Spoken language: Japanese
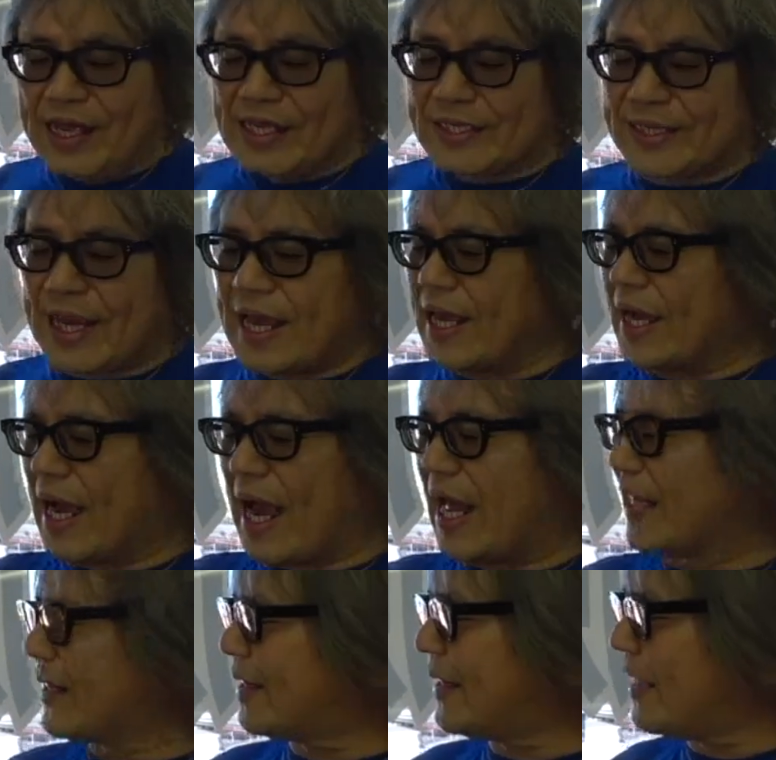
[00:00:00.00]
1000
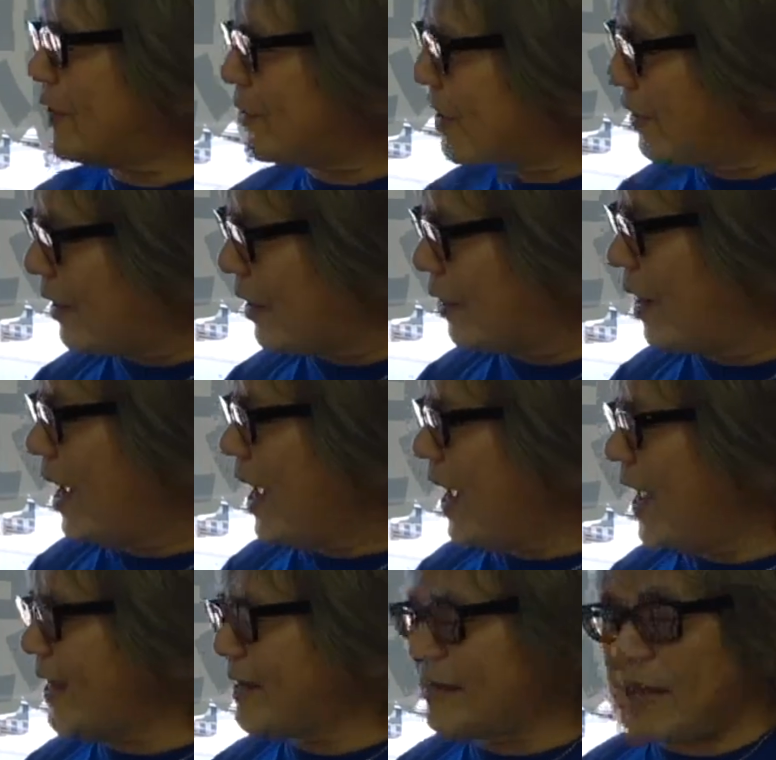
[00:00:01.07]
があってと来てるから
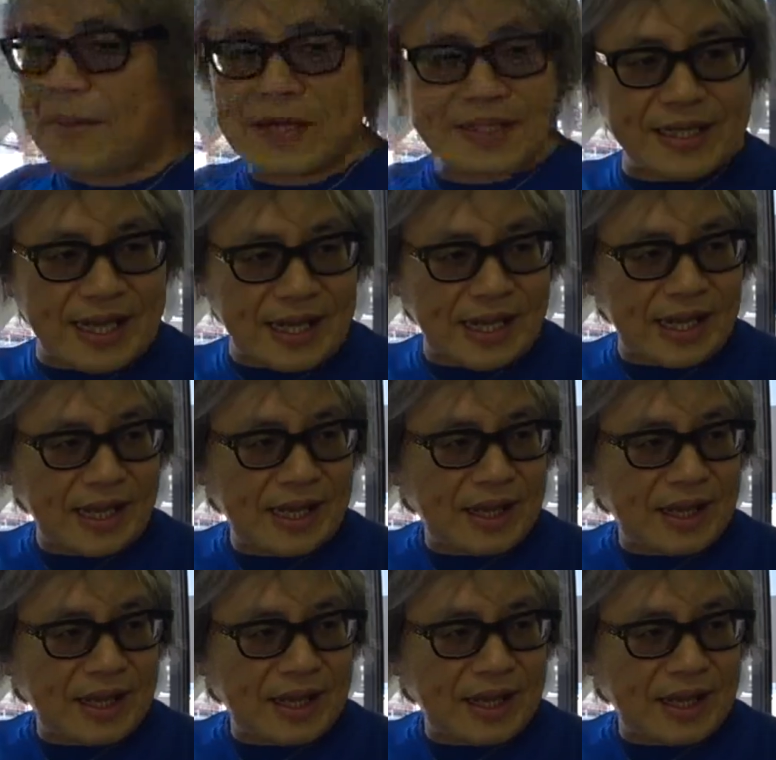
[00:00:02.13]
減ってますね